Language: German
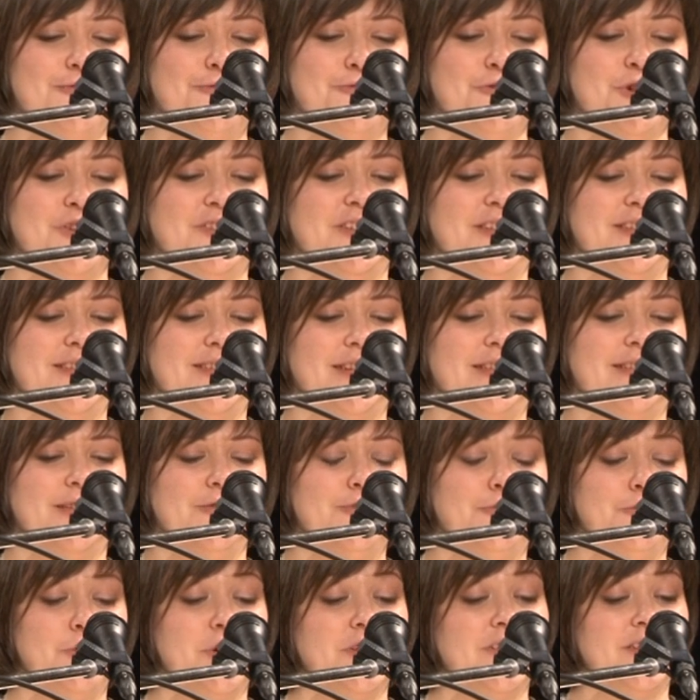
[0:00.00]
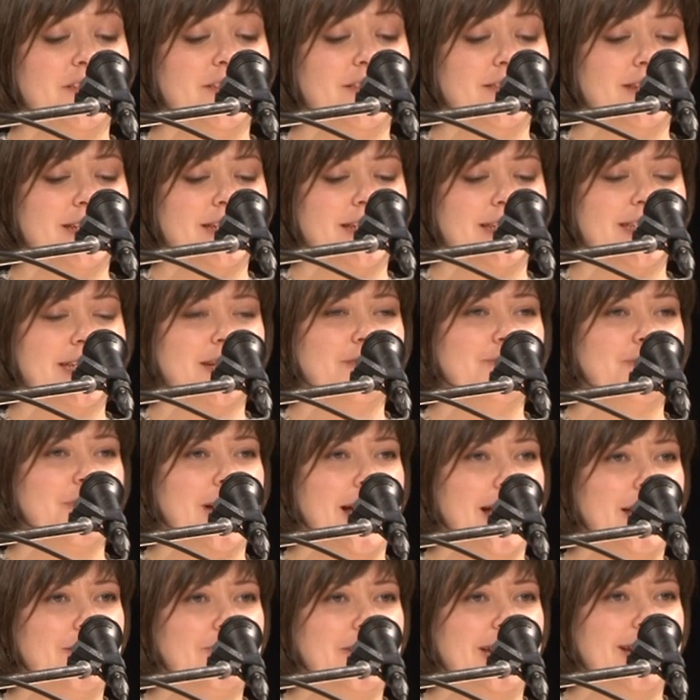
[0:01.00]
Vorsitzender der
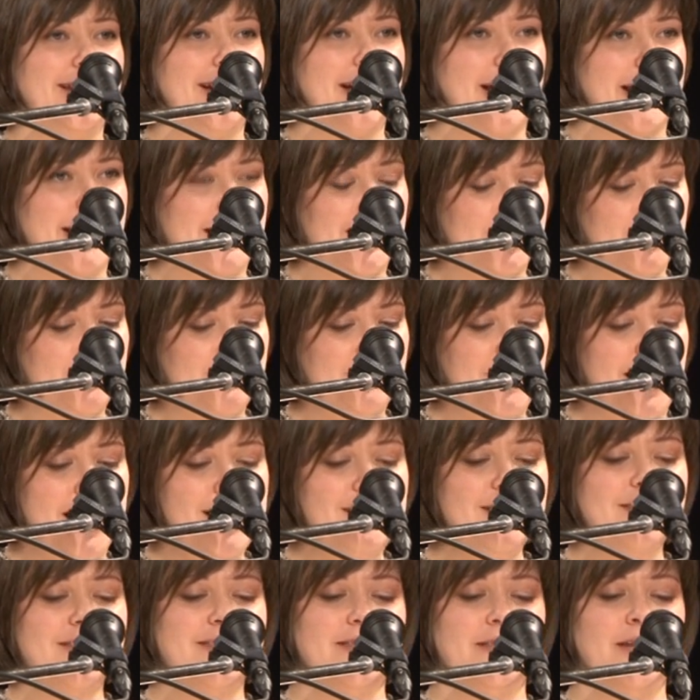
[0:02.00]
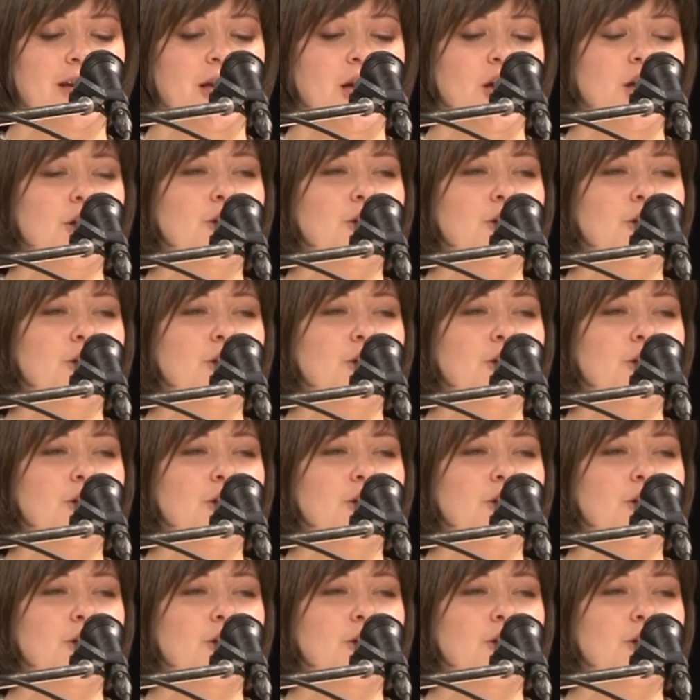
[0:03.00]
Freien Wähler Rheinland-Pfalz,